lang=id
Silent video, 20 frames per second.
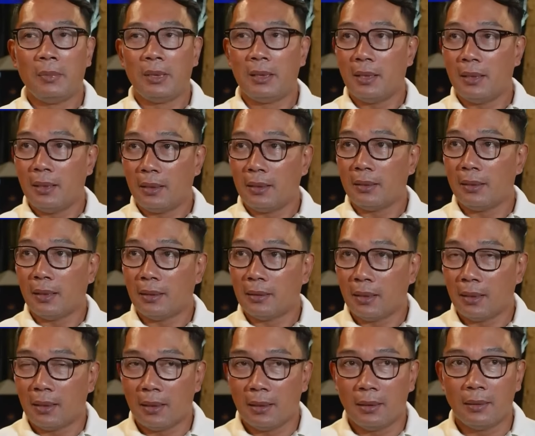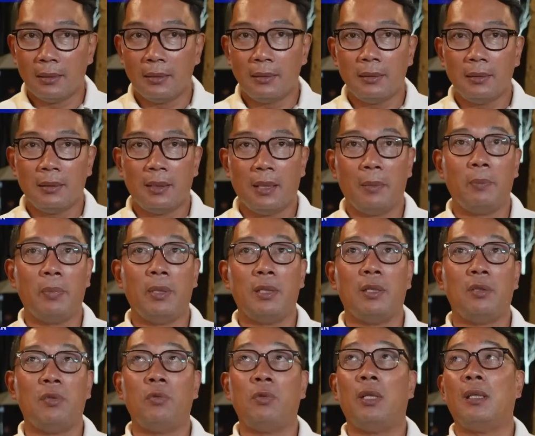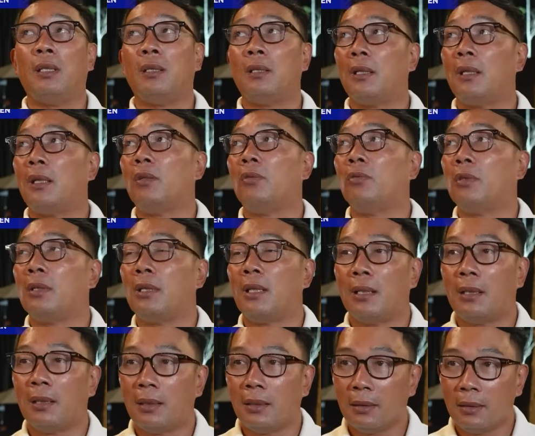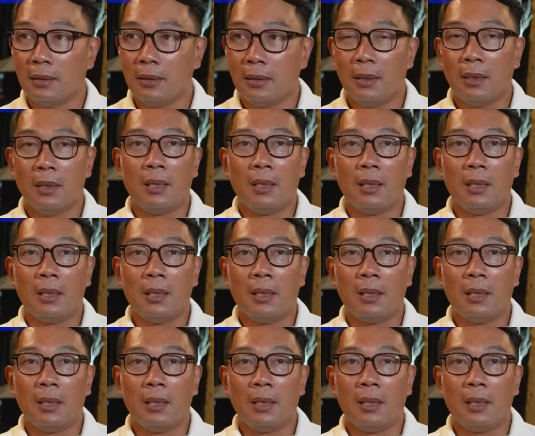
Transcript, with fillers: menjadi kenyataan glampingnya juga di tengah hutan